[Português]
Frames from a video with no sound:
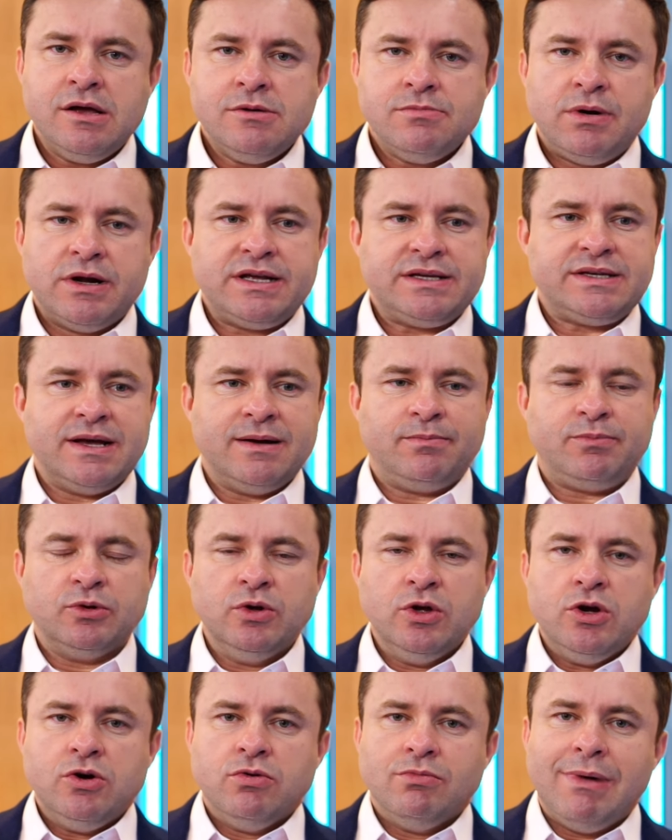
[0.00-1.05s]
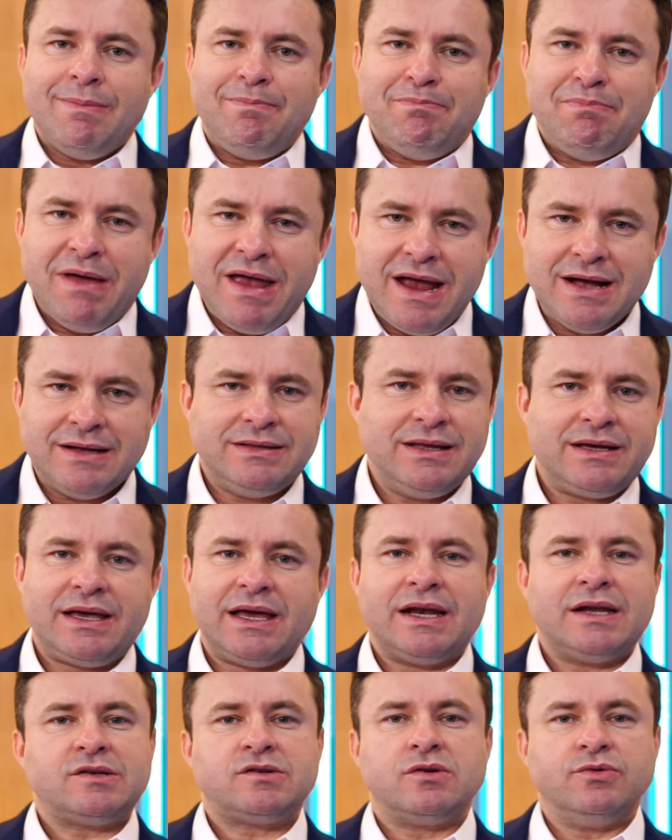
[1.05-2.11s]
Por exemplo, uma perda que
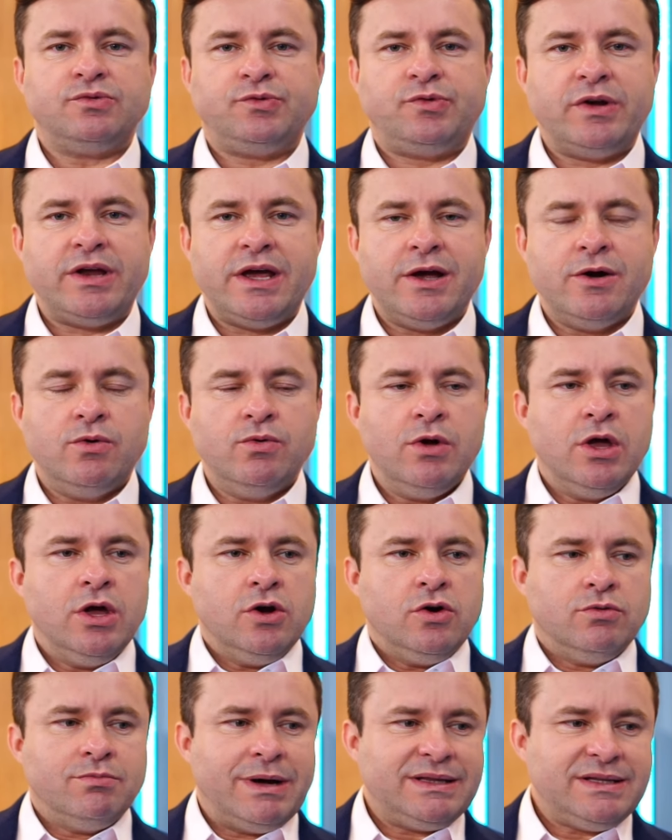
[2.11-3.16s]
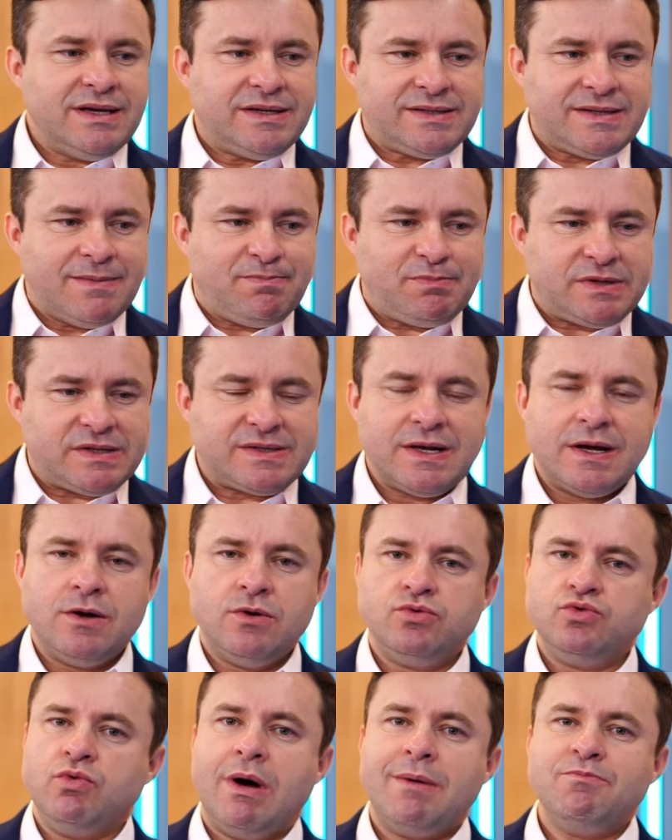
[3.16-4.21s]
ela sofreu, uma
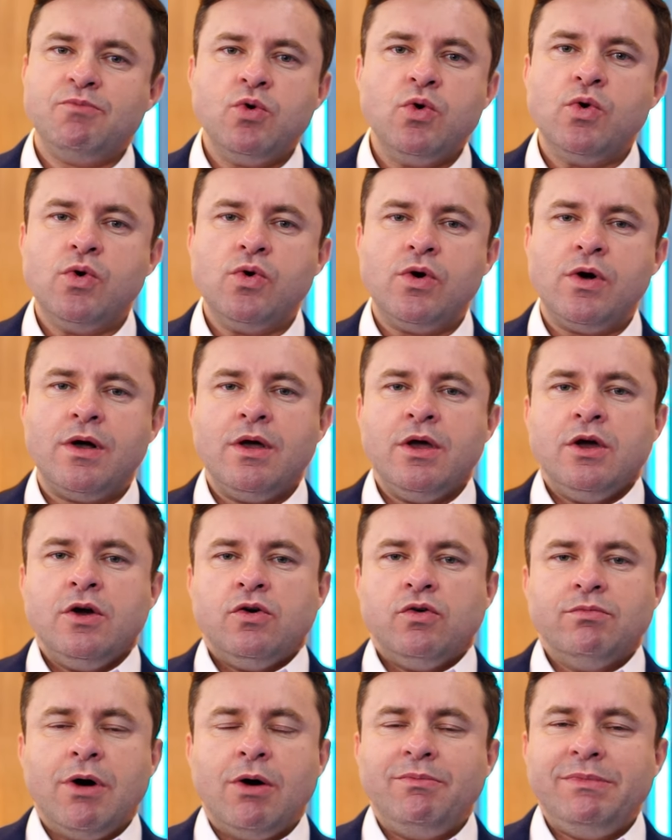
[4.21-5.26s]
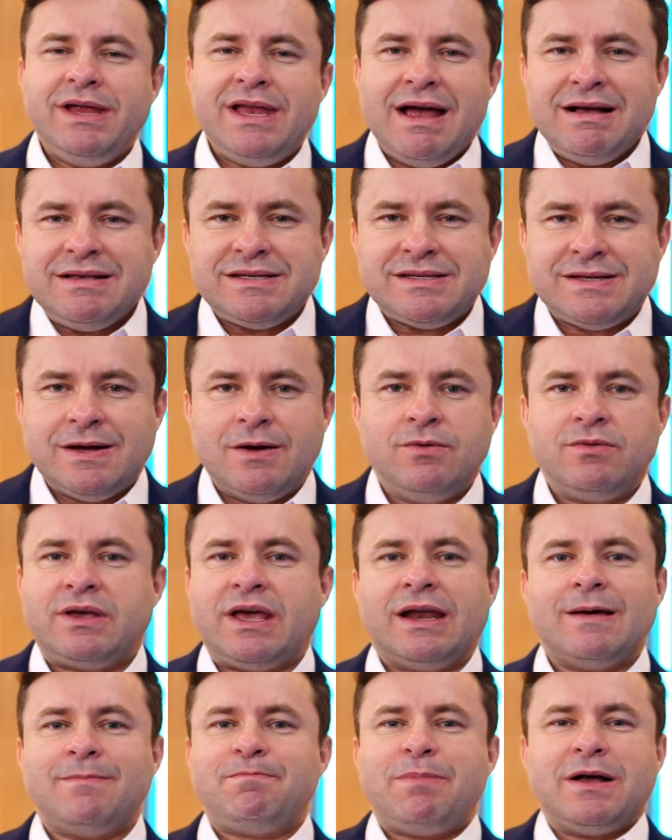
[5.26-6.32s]
decepção no amor, uma humilhação que
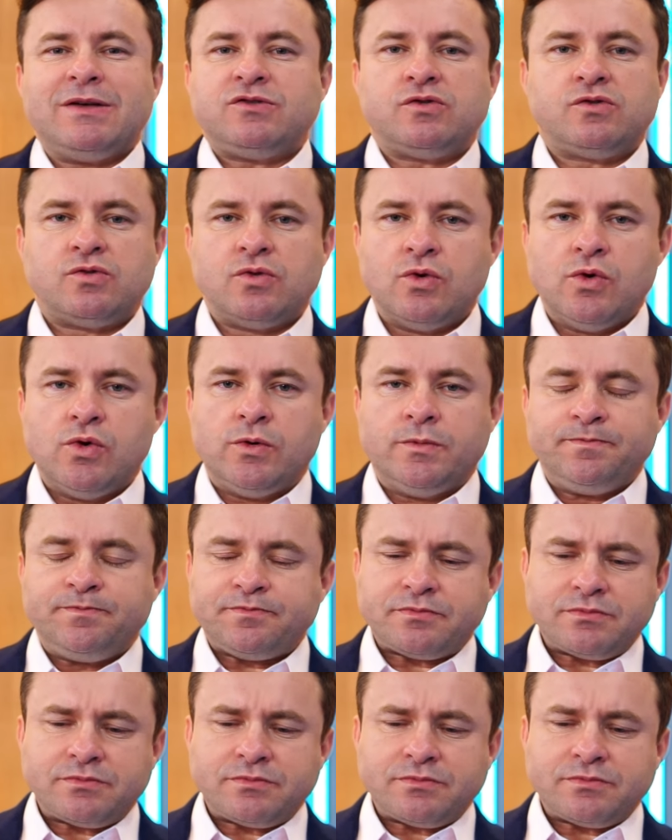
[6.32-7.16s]
ela passou,